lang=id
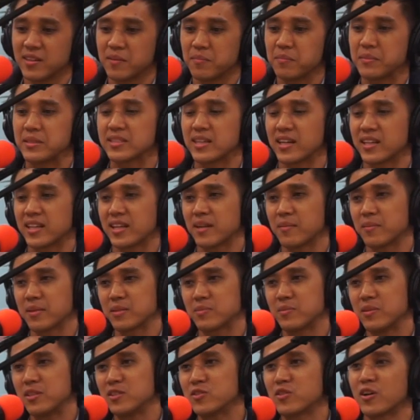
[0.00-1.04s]
Misalnya Mas
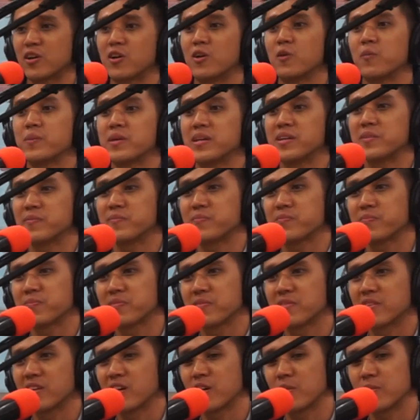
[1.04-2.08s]
Billy suka ngopi.
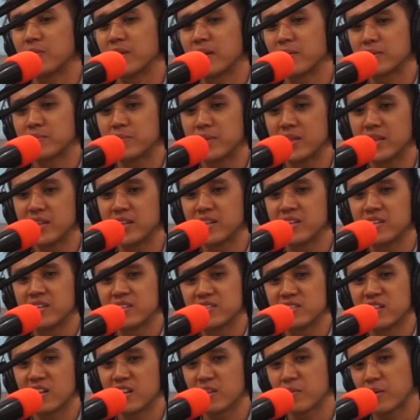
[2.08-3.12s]
Gue bilang, Mas Billy,
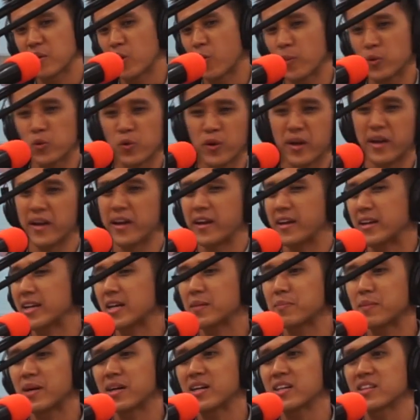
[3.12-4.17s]
saya tempat kopi itu enak
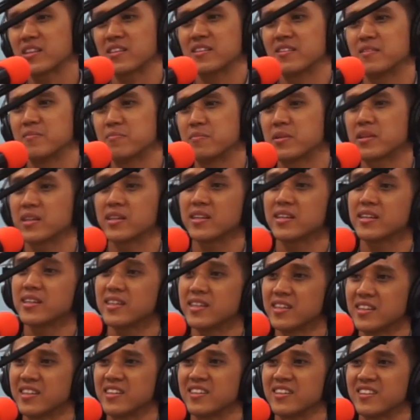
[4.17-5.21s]
banget. Pergi, gih.